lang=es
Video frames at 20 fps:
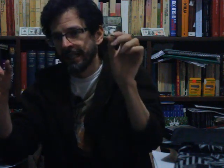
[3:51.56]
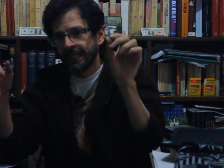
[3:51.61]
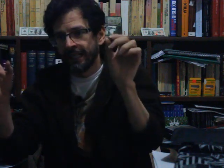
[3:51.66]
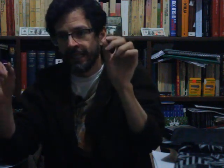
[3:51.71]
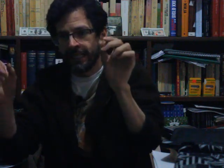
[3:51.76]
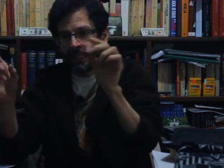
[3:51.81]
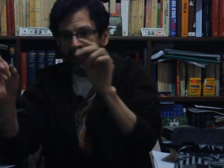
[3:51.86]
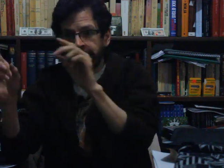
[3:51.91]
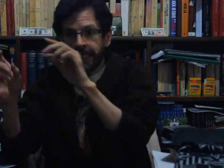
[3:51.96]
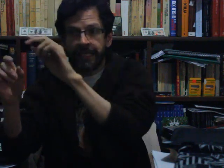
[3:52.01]

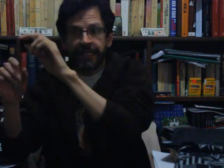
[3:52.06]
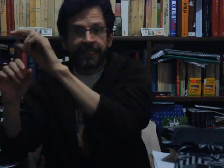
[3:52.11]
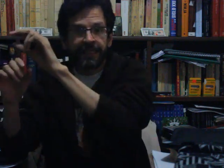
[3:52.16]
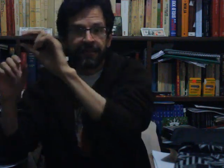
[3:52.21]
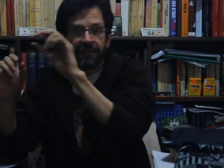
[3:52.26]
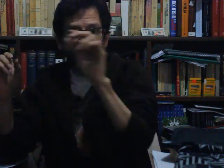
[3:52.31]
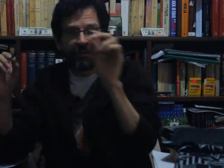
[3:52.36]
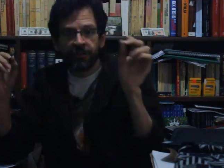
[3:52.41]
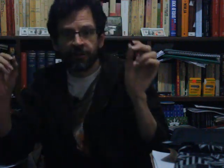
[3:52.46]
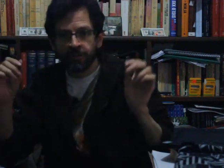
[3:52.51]
eh,
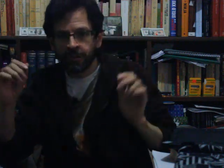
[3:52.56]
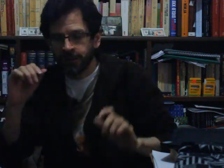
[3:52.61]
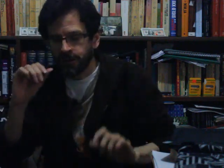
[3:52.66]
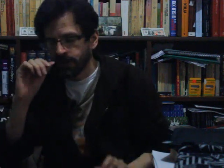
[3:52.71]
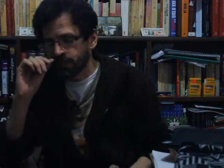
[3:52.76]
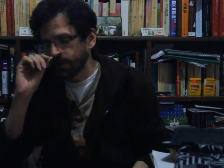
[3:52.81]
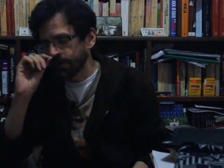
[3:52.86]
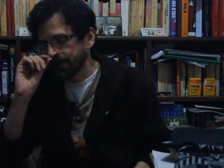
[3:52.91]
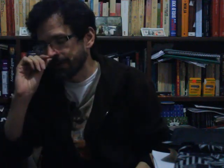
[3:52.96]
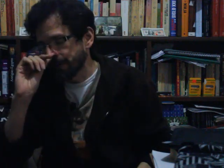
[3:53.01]
esos,
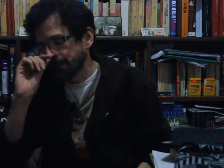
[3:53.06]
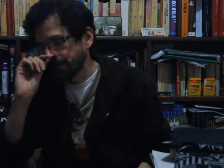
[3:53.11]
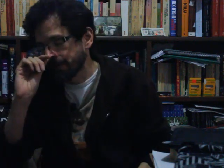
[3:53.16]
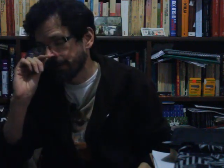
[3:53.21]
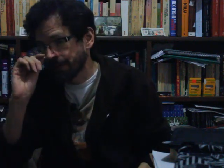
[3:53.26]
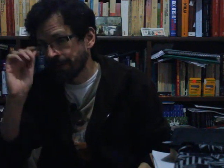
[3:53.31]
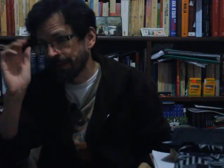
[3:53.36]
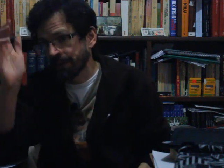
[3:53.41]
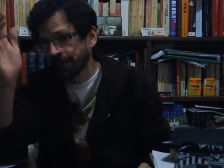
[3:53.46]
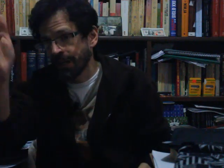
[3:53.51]
metros por
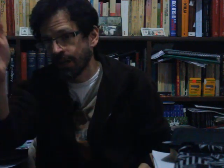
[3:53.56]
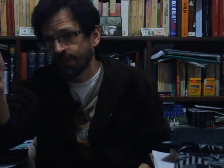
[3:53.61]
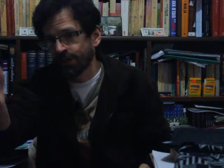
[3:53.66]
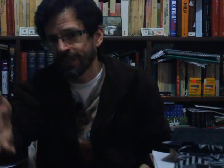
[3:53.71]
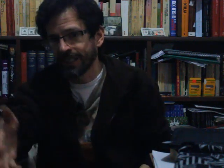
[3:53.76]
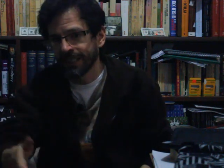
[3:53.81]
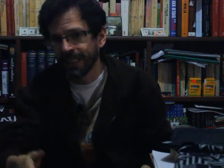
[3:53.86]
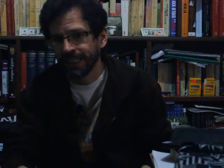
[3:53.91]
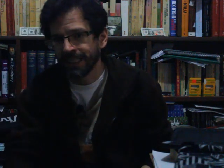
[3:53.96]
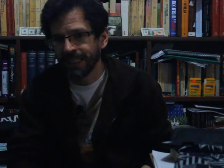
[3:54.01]
segundo le da una
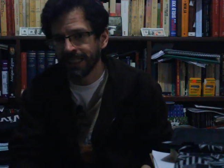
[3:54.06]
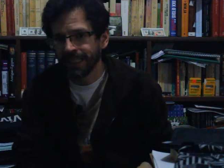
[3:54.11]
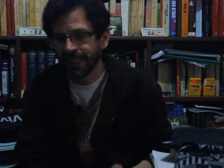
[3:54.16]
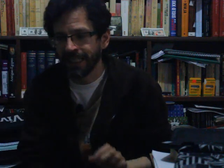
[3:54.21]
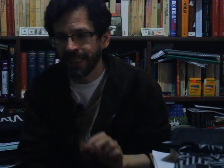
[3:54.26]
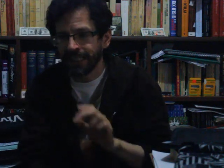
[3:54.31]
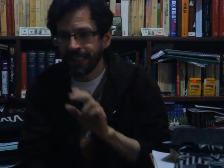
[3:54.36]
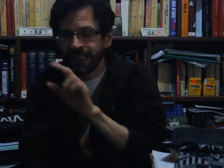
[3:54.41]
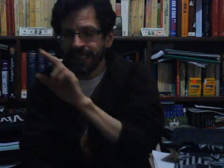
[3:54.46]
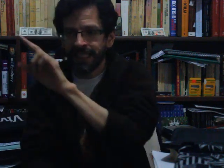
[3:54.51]
fuerza
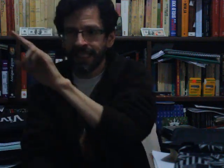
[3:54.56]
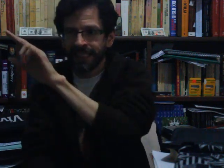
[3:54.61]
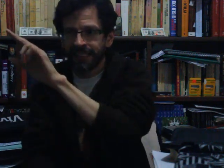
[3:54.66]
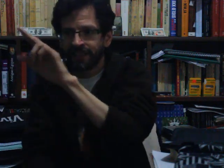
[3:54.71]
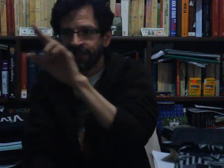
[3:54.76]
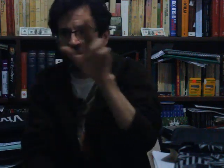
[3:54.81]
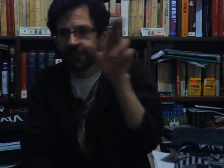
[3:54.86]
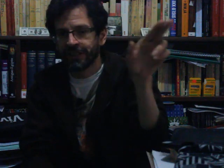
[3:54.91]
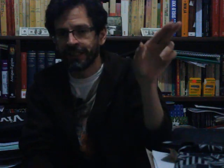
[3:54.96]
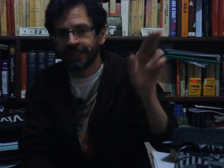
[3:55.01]
cinética,
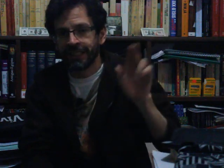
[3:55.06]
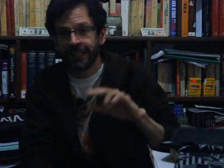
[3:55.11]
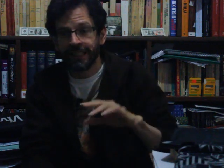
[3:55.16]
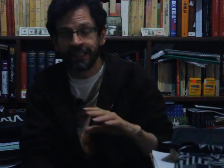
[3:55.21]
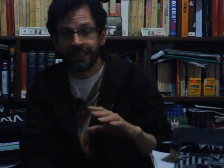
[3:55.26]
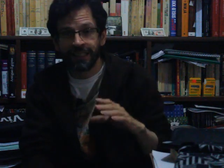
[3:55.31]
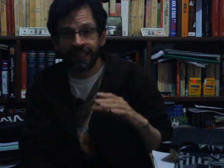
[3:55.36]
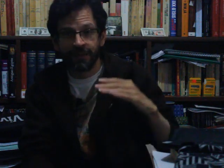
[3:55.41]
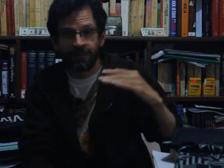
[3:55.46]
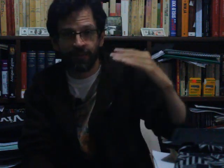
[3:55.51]
esa fuerza
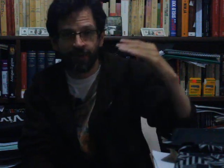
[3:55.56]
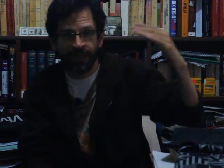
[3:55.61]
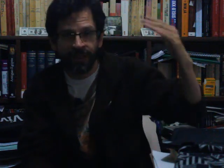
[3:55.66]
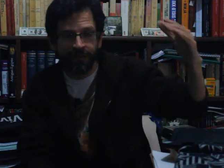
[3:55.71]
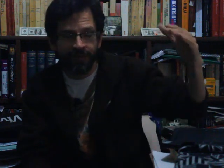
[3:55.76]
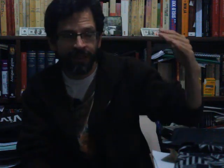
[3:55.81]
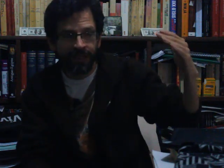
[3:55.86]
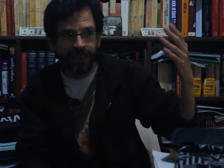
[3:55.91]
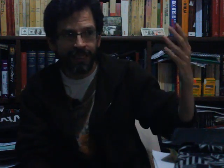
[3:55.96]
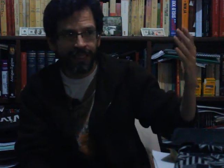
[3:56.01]
cinética puede
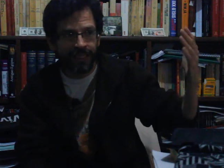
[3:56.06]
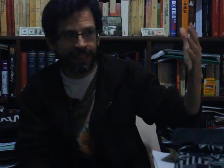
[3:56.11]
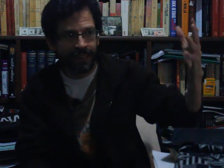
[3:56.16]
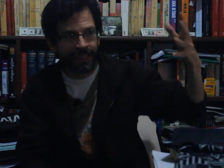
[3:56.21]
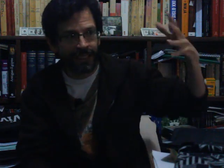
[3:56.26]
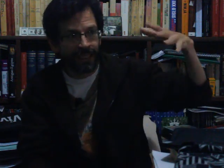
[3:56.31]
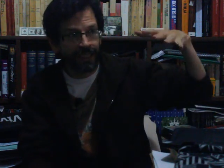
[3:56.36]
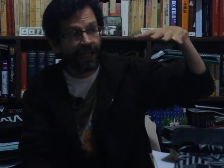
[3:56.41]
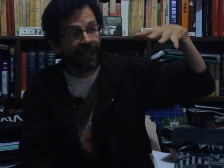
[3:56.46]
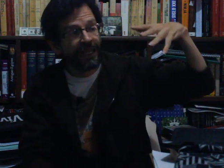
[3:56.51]

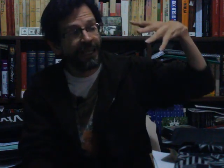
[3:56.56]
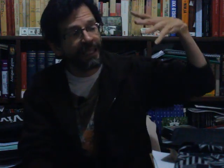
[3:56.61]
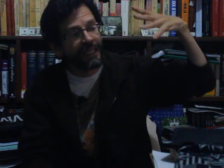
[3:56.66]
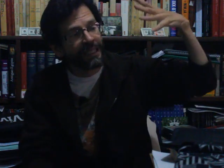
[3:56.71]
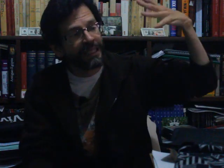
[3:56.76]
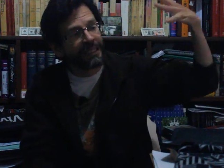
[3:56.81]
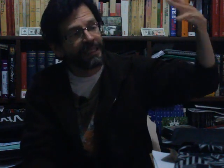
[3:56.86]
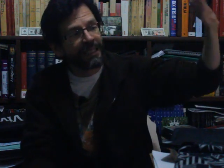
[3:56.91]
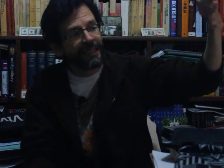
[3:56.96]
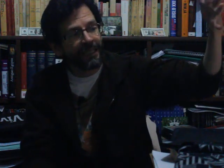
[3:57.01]
medirse
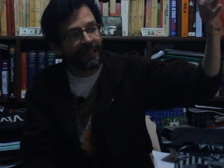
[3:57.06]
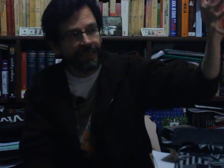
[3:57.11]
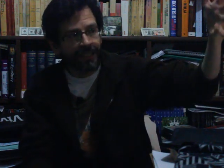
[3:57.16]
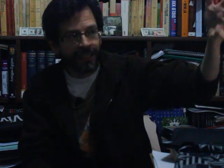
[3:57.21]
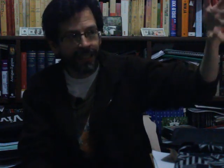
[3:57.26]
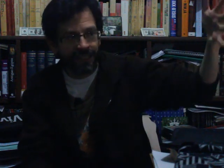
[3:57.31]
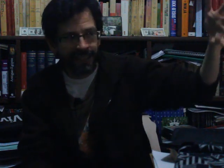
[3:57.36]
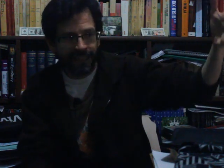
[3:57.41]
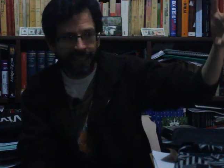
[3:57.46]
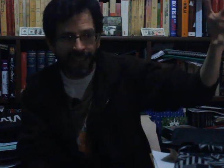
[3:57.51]
y
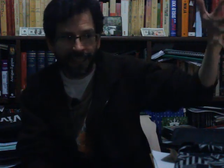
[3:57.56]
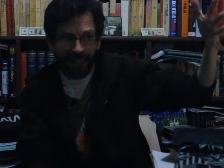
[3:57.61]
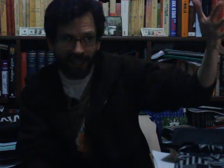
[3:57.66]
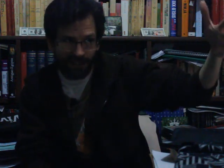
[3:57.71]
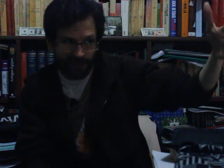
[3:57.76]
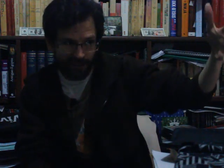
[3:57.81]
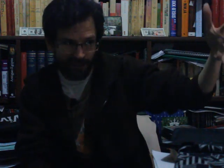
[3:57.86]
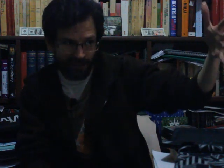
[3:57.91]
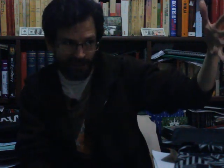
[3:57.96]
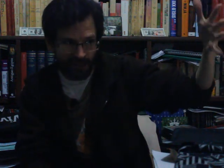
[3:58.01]
tienes
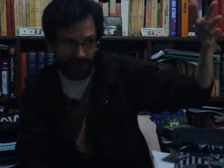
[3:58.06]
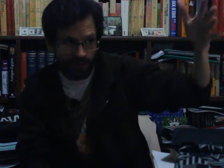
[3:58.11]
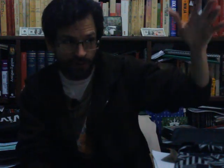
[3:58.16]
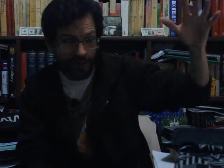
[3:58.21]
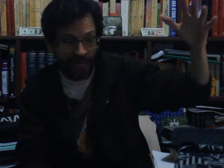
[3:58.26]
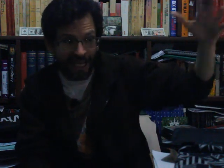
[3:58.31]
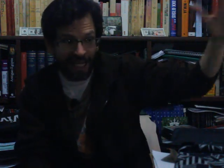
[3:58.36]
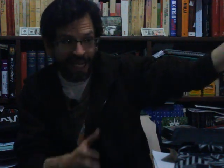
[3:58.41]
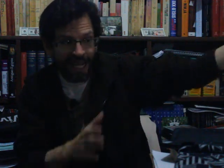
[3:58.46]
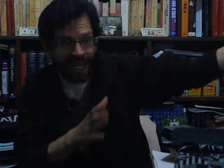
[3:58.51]
eh,
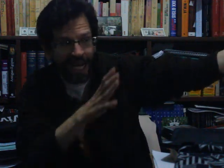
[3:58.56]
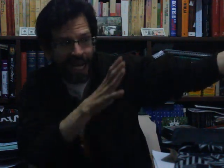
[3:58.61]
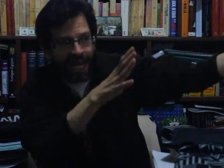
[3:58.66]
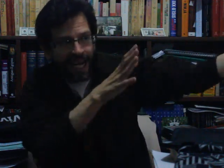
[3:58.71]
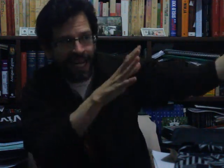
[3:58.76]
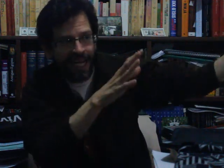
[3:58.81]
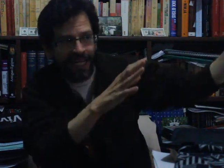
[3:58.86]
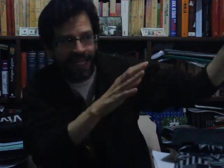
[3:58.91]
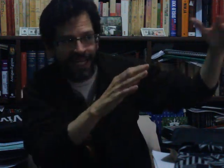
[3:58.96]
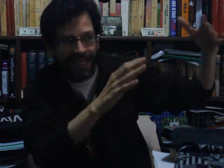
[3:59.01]
una
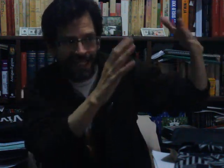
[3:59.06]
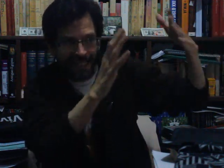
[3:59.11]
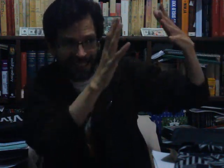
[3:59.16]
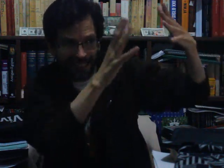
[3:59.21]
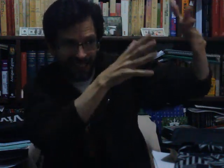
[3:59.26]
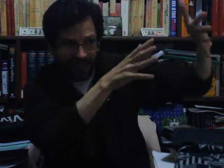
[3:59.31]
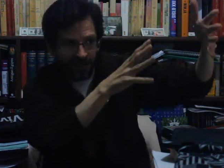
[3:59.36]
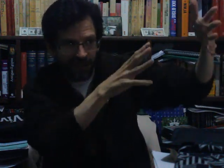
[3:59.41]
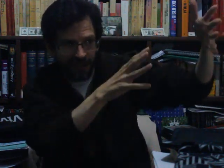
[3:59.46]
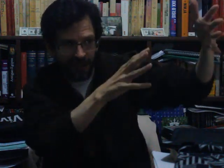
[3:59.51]
caja en la
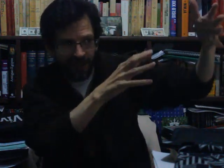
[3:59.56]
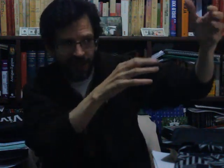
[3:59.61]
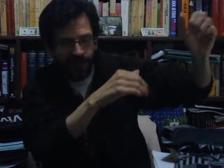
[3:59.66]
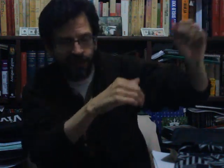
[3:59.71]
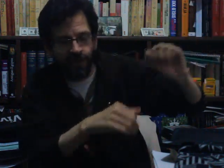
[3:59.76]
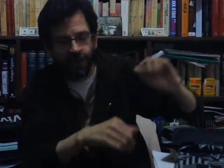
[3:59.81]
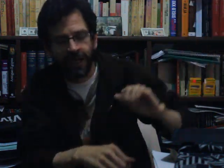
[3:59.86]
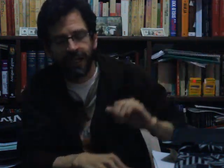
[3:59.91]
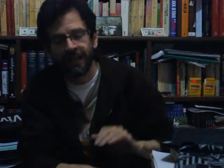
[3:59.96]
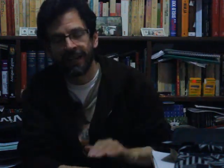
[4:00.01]
que has
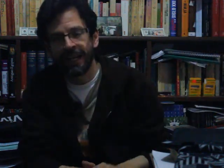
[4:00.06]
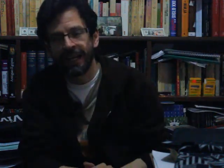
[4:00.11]
metido al